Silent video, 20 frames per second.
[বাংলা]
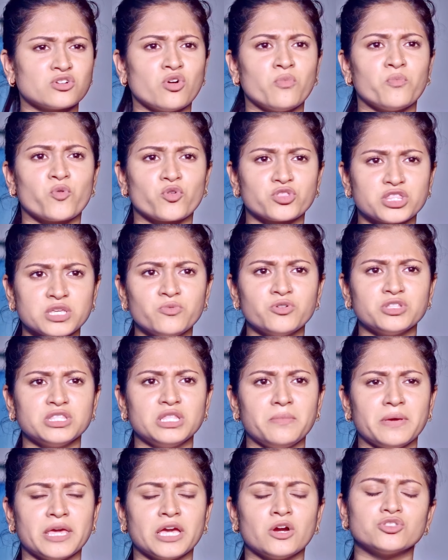একটা প্রতিবন্ধী
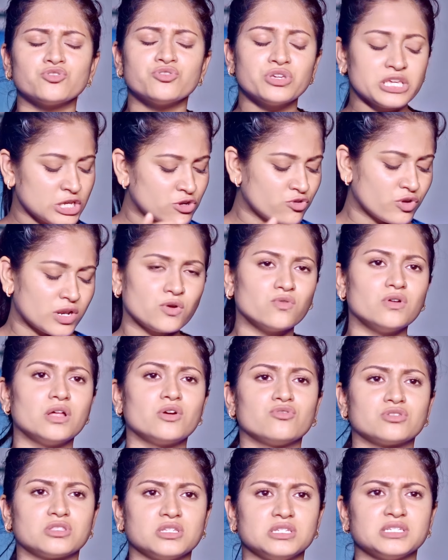মেয়ে হয়ে তুই কি করে এগুলো
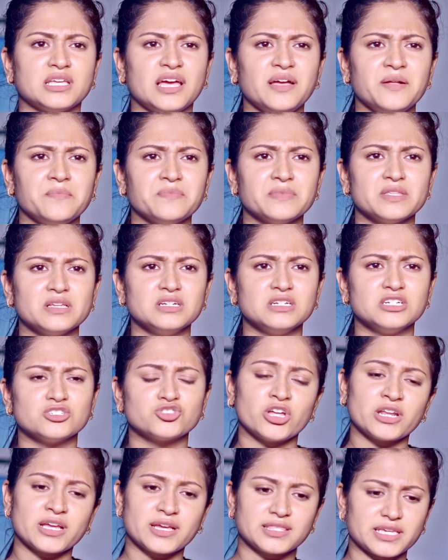করতেছিস হ্যাঁ
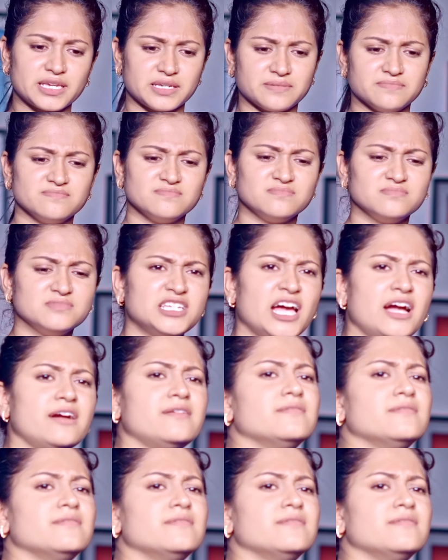সর এখান থেকে যা